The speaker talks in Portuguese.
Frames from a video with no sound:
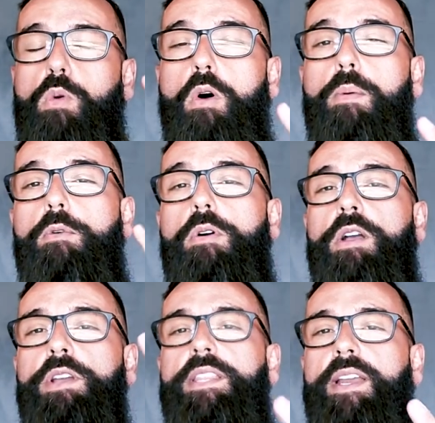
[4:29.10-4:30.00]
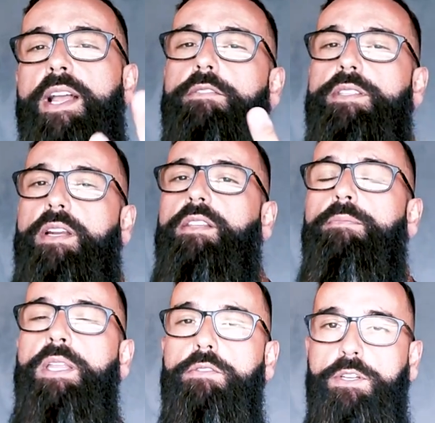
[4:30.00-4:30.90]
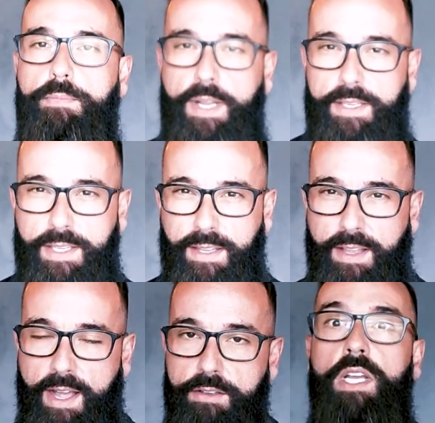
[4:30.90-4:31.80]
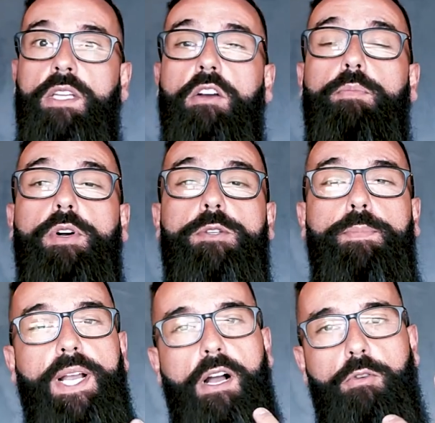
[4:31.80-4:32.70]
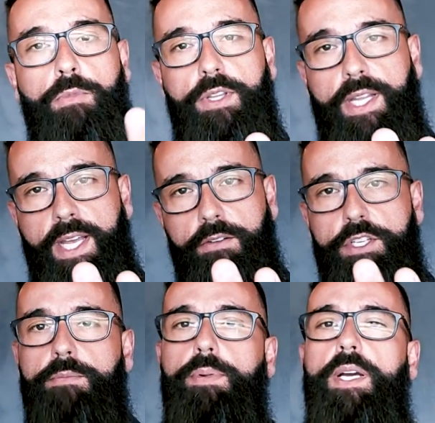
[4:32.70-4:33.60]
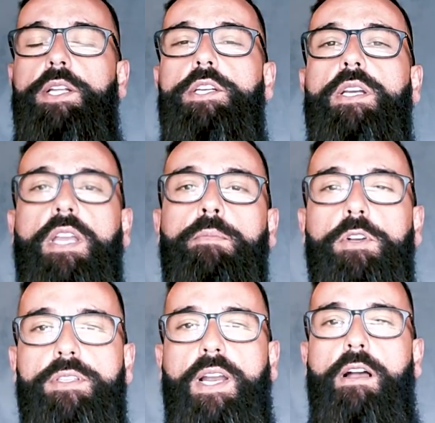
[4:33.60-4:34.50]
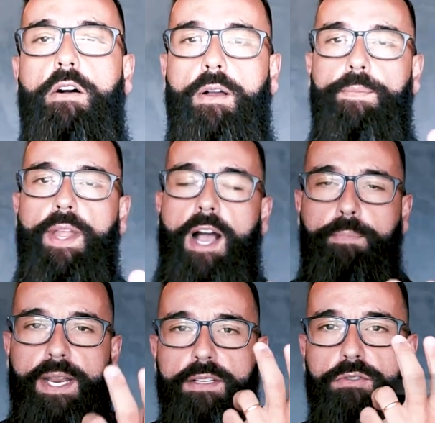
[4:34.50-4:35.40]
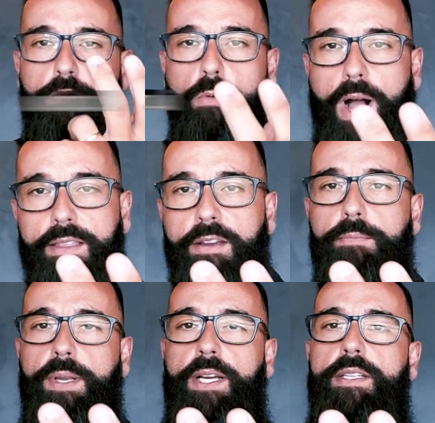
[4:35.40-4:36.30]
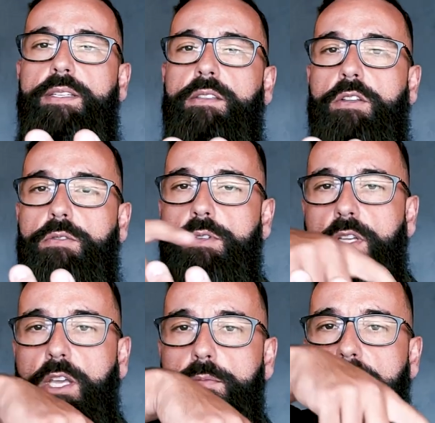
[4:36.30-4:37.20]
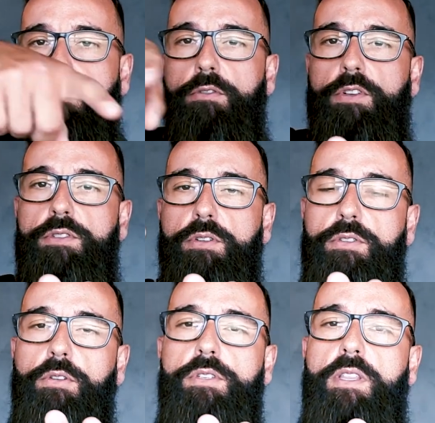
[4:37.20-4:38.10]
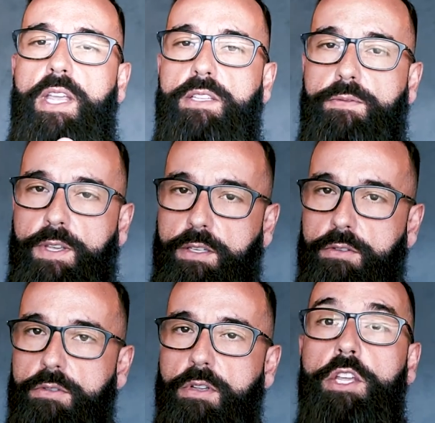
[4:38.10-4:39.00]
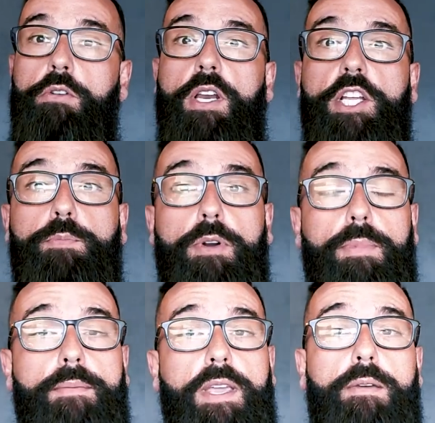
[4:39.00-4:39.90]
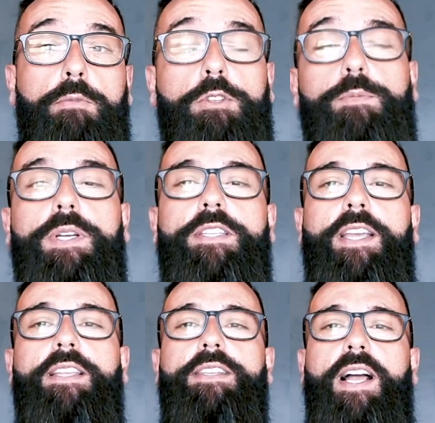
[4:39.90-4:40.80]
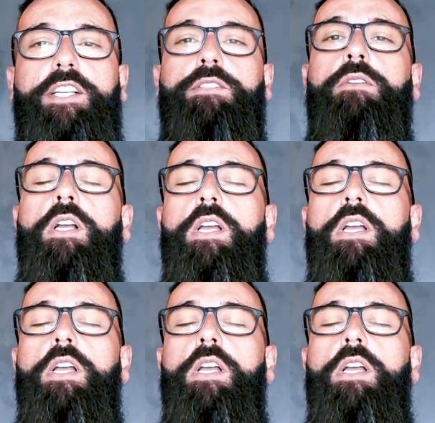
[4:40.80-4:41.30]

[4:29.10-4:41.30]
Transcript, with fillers: como eu entrego esse tratamento de implantes dentários. Então eu posso pegar um modelo de implante e mostrar, ó, apenas com quatro implantes nós conseguimos devolver os seus 12 dentes fixos. E o grande problema é que muitos pacientes acham